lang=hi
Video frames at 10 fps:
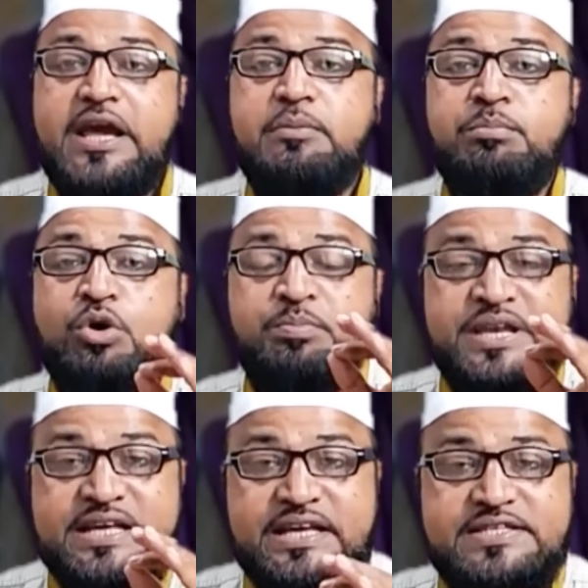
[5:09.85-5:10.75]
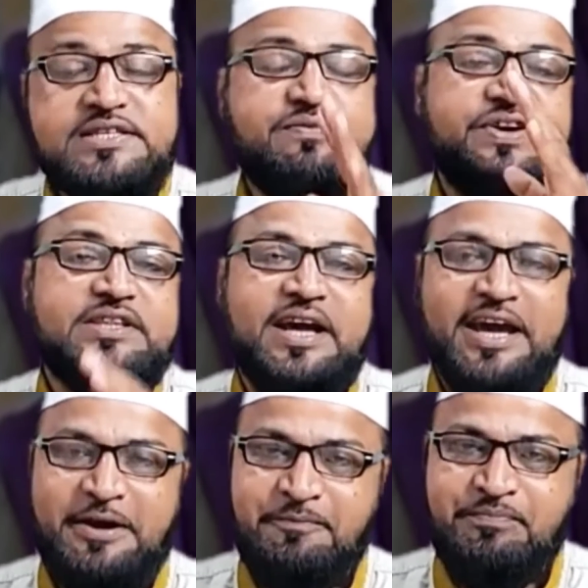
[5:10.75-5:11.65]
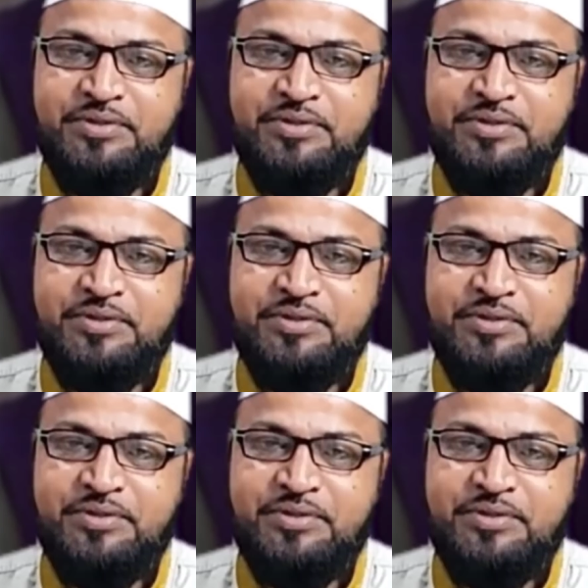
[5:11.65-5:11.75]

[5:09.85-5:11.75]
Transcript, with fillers: एक मोमिन की सिफत है